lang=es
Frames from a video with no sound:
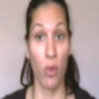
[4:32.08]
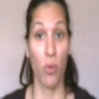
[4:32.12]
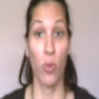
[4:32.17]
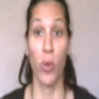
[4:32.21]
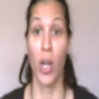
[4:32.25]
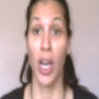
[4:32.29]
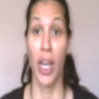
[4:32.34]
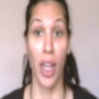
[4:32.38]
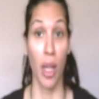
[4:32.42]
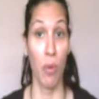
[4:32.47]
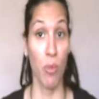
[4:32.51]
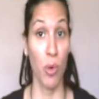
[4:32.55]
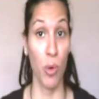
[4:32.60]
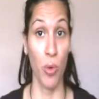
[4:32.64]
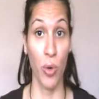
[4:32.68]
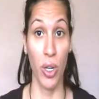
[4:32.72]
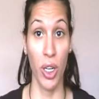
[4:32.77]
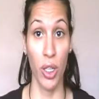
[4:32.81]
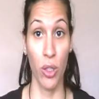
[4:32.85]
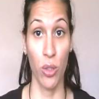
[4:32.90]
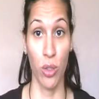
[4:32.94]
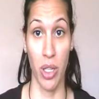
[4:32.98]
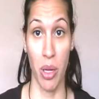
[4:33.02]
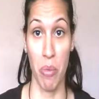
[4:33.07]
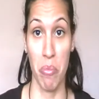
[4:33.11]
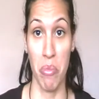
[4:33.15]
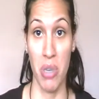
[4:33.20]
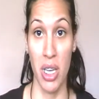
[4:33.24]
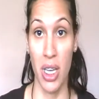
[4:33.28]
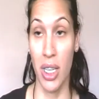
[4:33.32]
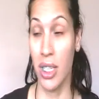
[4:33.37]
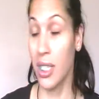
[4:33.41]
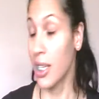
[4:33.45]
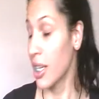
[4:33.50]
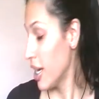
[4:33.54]
película queda muy bonito
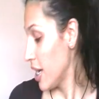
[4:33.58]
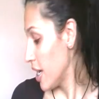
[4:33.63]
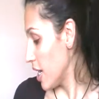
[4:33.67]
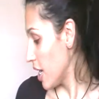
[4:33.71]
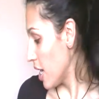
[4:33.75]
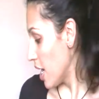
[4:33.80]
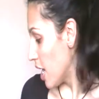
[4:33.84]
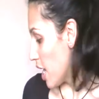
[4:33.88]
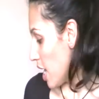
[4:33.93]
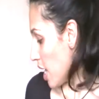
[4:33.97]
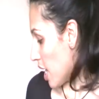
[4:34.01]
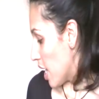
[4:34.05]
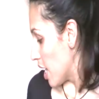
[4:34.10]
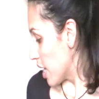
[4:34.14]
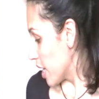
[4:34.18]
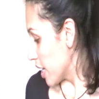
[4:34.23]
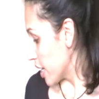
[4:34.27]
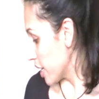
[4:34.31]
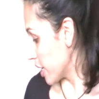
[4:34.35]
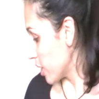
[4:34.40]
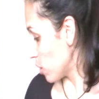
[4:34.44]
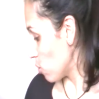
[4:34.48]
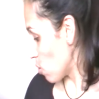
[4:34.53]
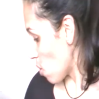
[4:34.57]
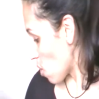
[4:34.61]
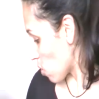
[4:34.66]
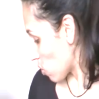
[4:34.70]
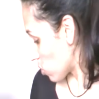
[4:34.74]
también. Y